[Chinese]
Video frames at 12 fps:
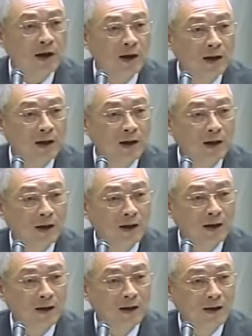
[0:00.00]
法啊，
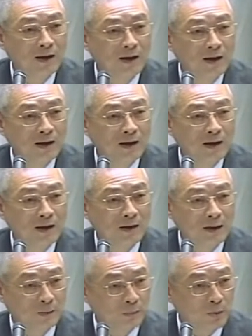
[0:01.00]

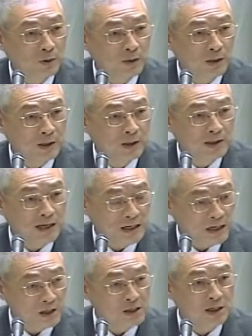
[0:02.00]
也不必再
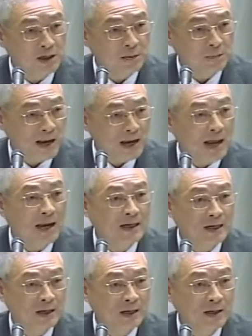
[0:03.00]
另行办
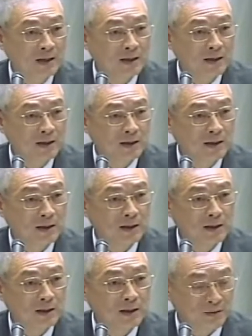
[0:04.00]
函给
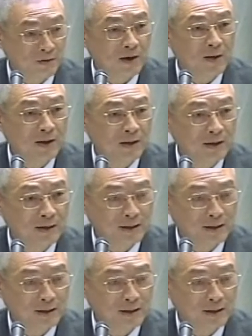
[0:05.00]
立法院，